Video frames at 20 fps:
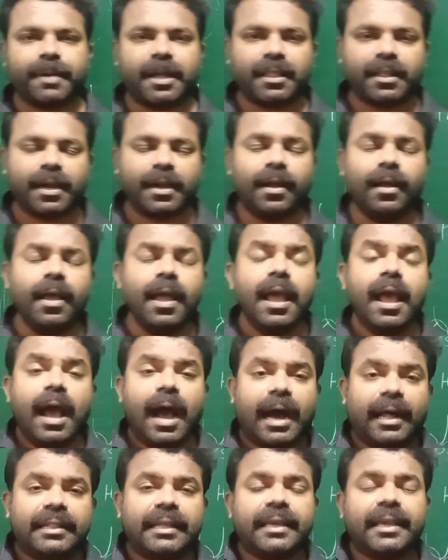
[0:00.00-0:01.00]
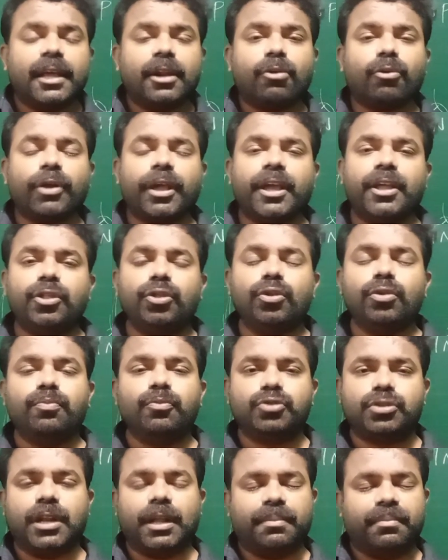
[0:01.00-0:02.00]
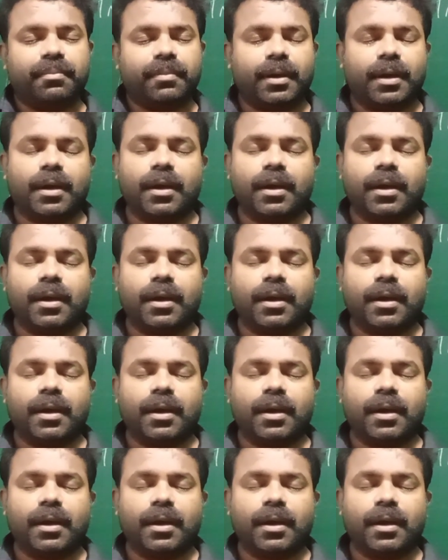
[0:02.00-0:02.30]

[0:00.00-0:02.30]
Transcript: பார்த்தாங்க அதை இங்கே இருக்கக்கூடிய இந்து முஸ்லீம்